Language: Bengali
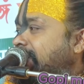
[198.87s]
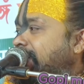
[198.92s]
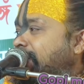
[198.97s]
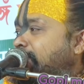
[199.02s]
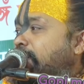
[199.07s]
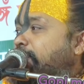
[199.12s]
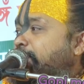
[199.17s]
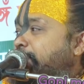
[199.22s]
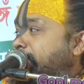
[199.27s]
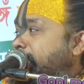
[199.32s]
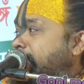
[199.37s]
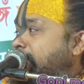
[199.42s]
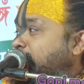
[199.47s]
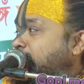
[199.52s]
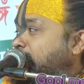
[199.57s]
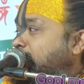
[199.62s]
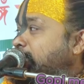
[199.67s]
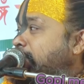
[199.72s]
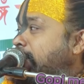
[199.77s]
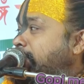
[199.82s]
আমার
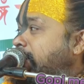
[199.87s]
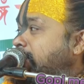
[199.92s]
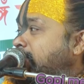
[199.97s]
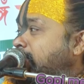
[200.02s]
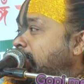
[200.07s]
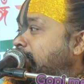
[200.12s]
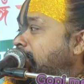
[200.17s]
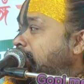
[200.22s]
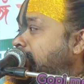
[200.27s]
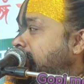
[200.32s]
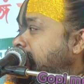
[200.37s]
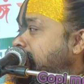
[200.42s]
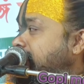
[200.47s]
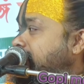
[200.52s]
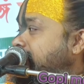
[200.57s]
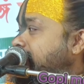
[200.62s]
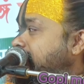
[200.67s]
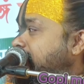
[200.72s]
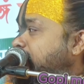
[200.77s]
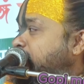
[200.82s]
প্রেমানন্দ বাবা কই
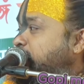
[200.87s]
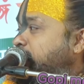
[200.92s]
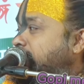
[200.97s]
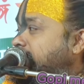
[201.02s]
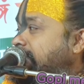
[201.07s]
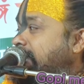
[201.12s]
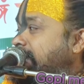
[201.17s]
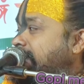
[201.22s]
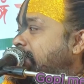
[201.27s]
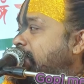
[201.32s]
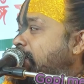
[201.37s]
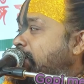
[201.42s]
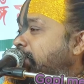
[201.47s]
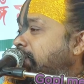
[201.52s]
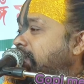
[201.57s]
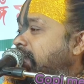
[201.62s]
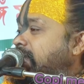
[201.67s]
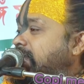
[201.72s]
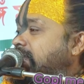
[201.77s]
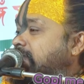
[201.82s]
থাকলে
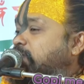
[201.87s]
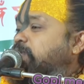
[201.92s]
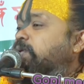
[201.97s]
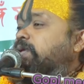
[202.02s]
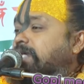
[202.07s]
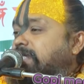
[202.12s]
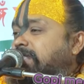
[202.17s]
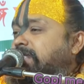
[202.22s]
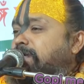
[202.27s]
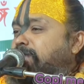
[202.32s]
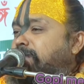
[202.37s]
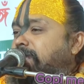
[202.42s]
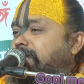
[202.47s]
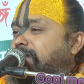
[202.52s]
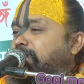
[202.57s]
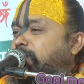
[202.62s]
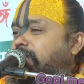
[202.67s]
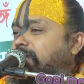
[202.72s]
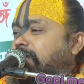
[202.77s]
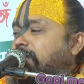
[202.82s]
হবে না চোখের সামনে
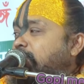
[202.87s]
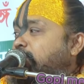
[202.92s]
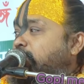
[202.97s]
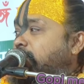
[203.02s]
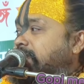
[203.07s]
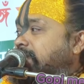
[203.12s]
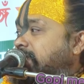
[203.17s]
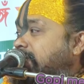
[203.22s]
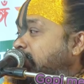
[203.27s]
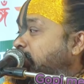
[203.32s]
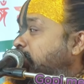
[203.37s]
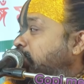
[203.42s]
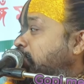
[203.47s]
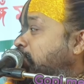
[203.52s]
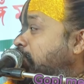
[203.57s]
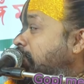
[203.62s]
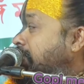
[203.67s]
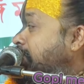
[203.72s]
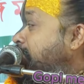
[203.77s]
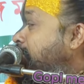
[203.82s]
বসলে দুটো
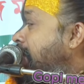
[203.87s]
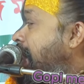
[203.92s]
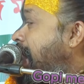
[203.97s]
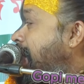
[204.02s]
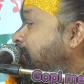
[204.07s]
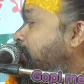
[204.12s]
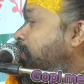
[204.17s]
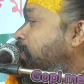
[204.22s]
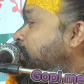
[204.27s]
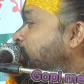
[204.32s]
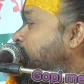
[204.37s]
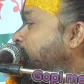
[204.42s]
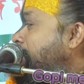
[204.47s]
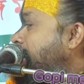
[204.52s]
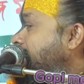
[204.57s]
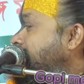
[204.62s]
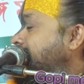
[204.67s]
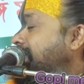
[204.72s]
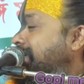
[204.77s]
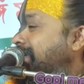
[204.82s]
কথা বলে আনন্দ পাই